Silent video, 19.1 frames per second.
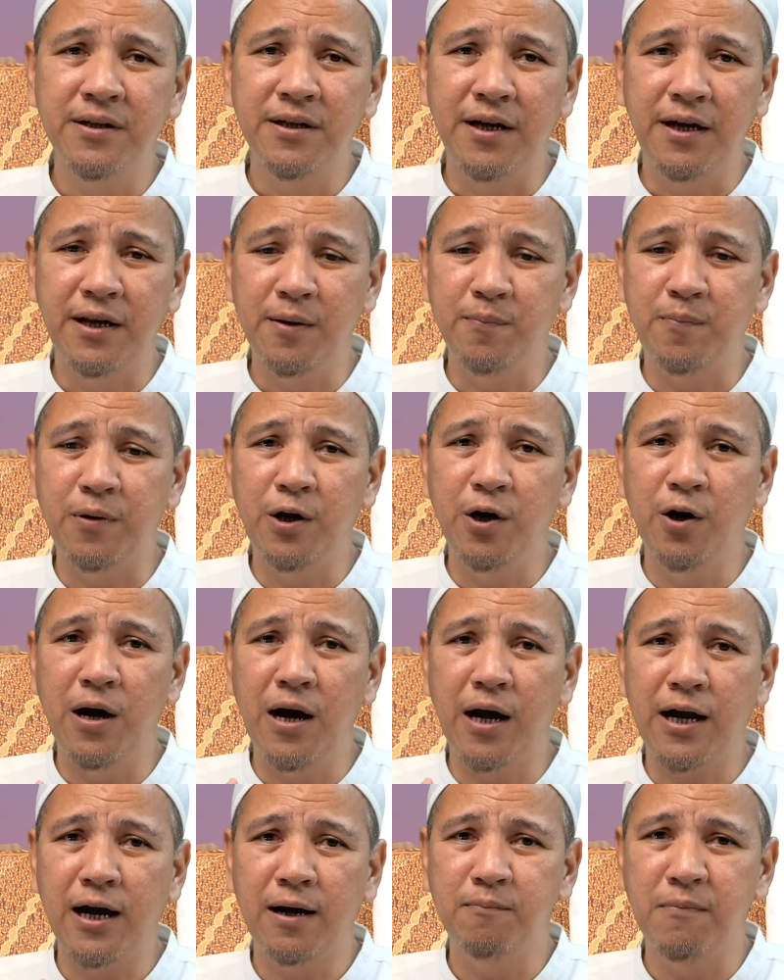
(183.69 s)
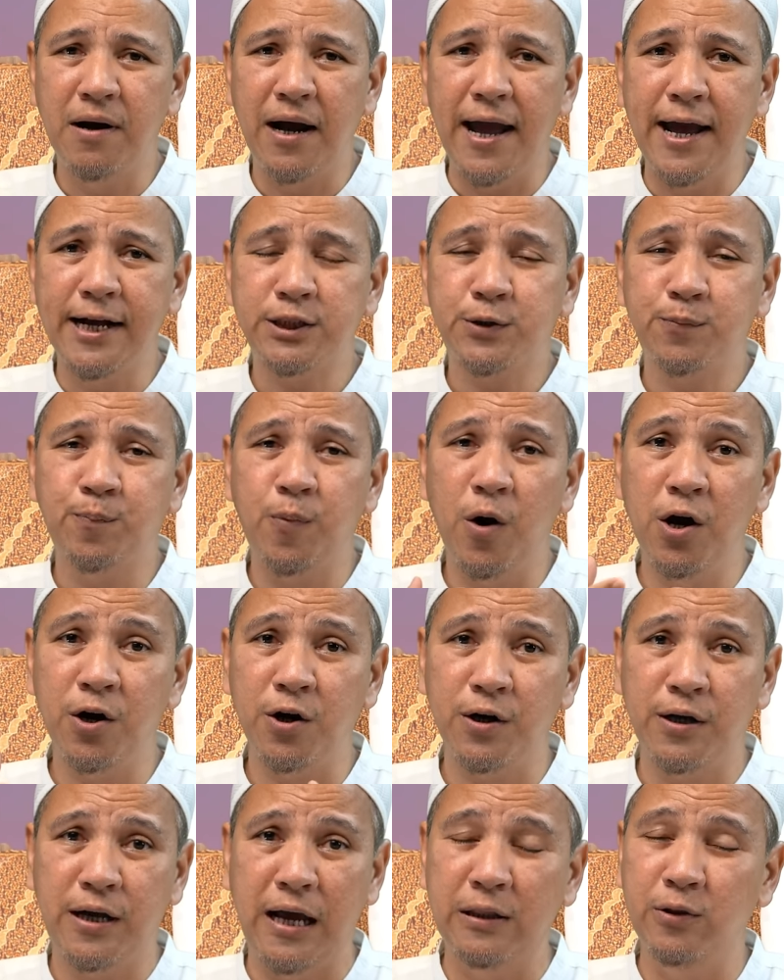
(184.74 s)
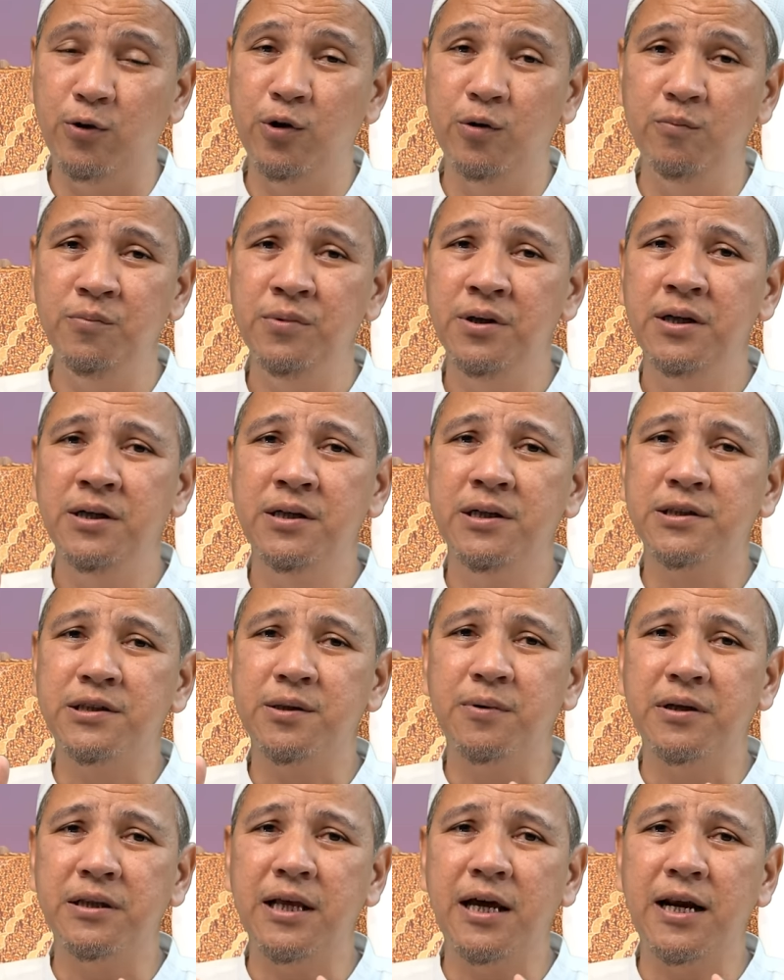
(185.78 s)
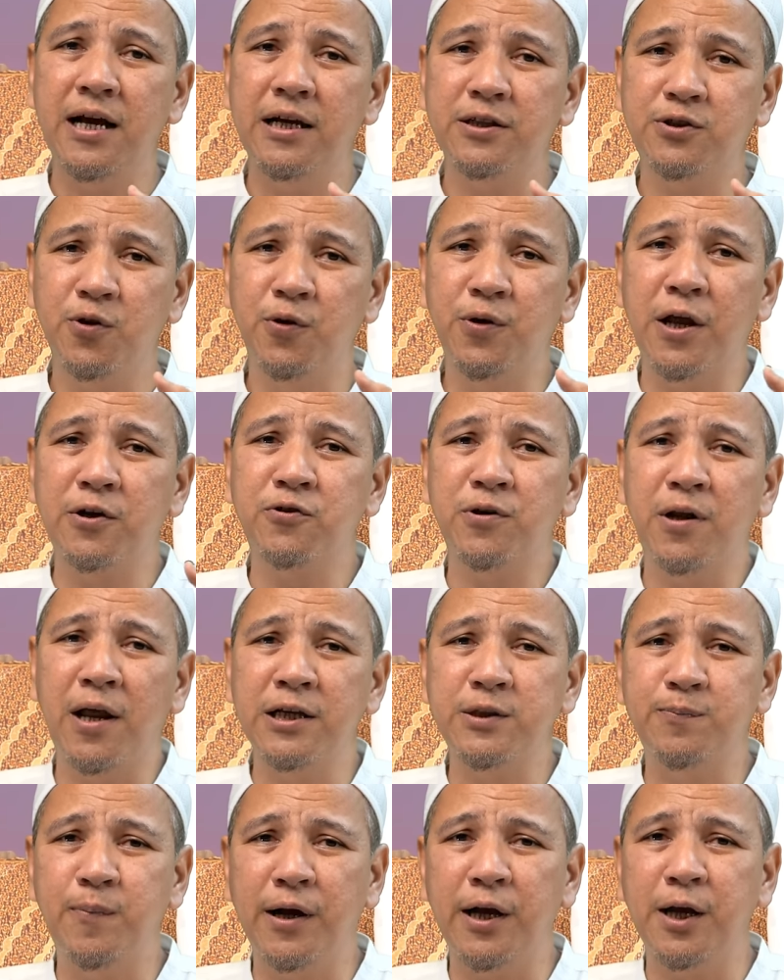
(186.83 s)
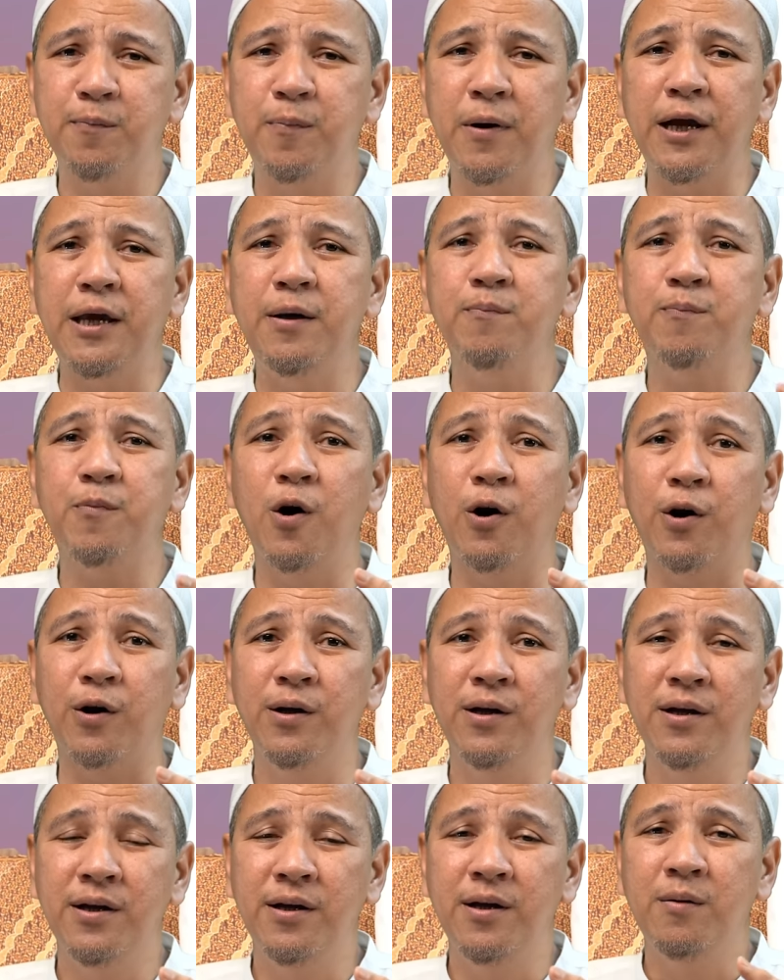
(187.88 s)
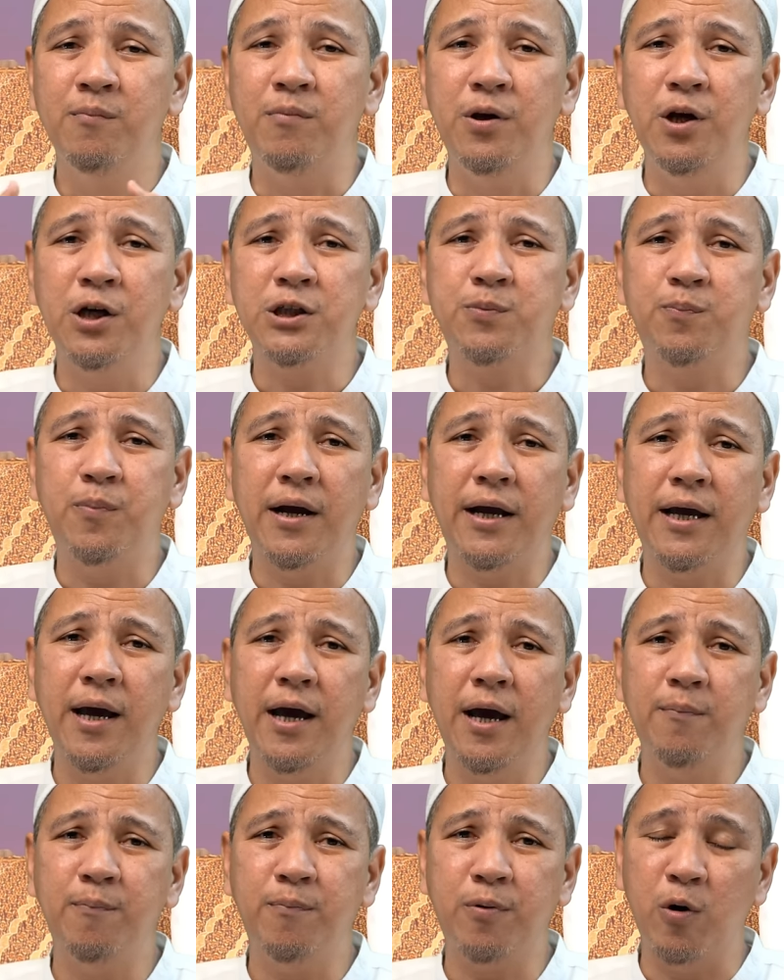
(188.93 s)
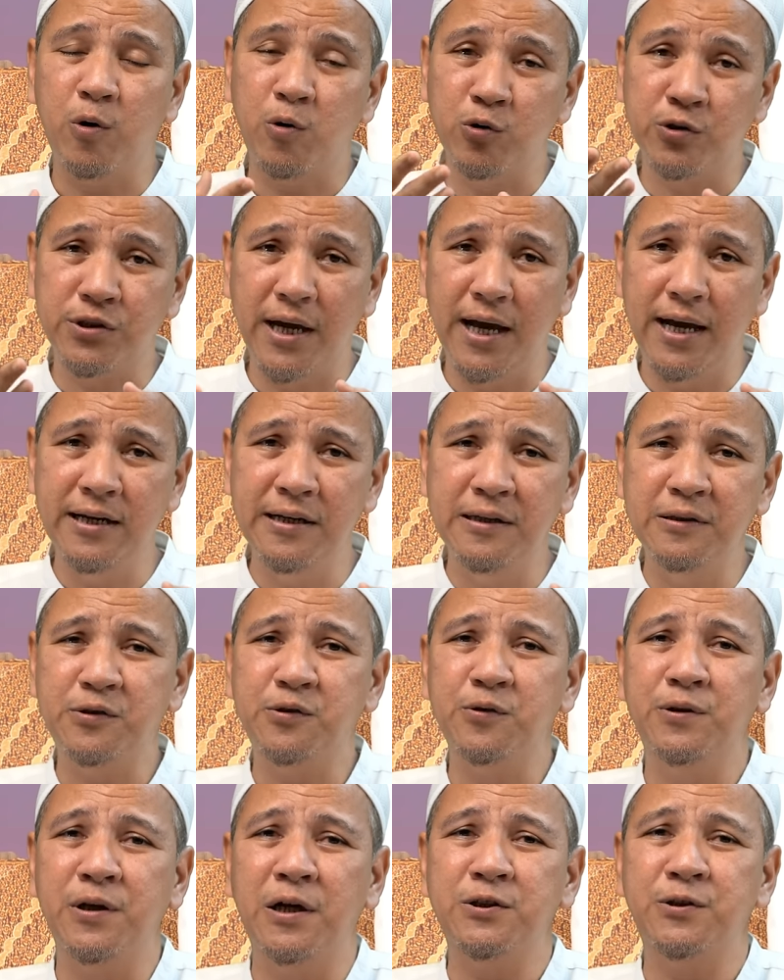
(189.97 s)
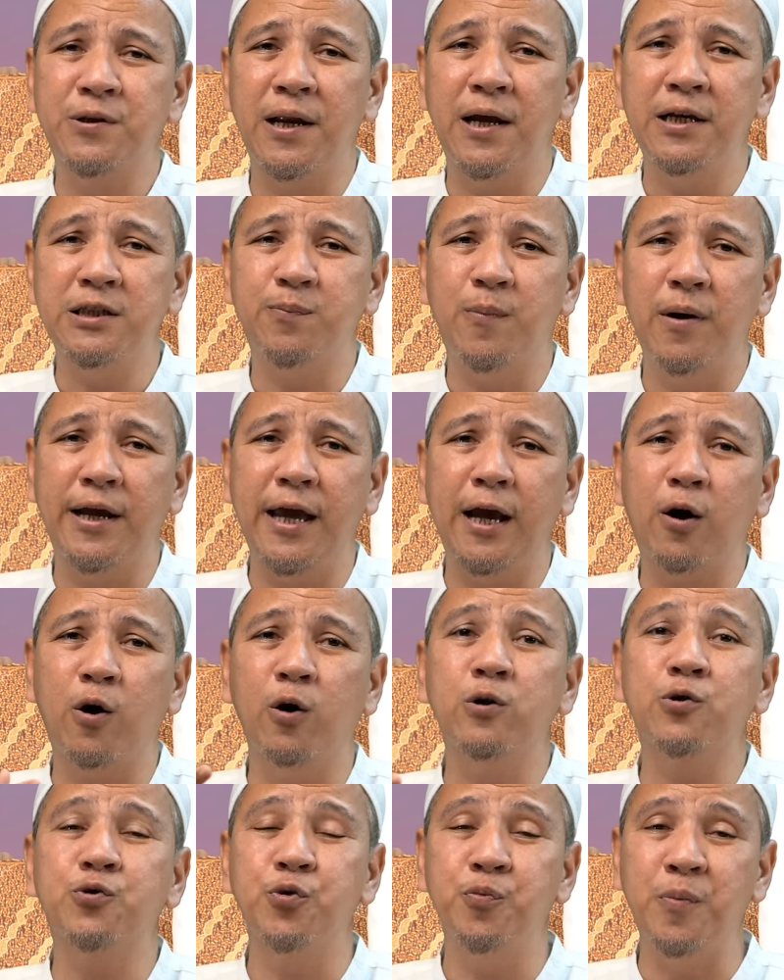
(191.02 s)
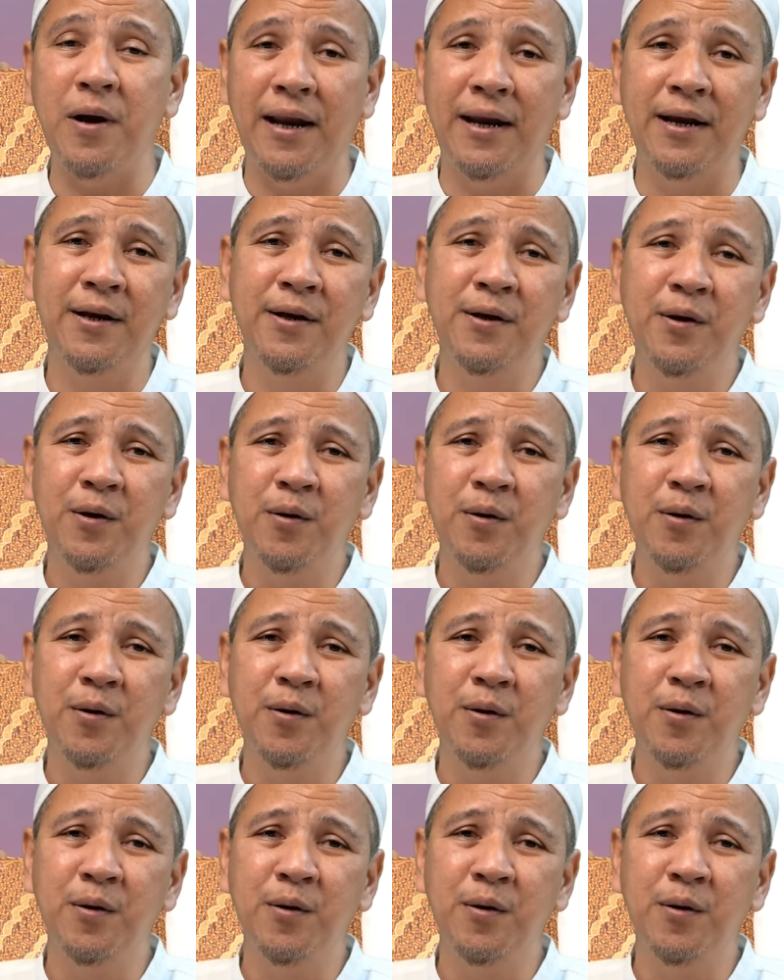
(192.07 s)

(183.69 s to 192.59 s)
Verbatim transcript: Ini beliau akan mengekspor gandum, sementara saudara-saudara sebagai pengimpor. Beliau sebagai produsen, saudara saudara sebagai konsumen.